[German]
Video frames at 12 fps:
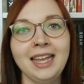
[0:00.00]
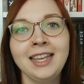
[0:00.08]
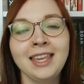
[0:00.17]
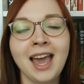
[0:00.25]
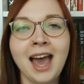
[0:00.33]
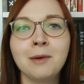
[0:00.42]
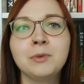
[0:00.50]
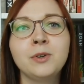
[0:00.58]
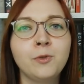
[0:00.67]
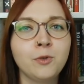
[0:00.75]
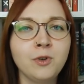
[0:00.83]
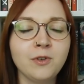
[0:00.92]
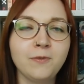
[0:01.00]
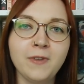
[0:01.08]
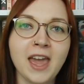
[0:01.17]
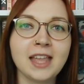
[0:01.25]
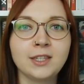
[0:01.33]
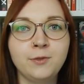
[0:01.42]
Ich habe
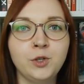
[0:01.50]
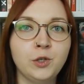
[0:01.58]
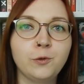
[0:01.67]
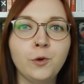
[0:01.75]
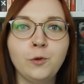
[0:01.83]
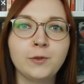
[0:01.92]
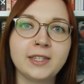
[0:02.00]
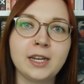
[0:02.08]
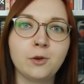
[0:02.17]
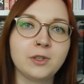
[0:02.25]
ungefähr zwischen 15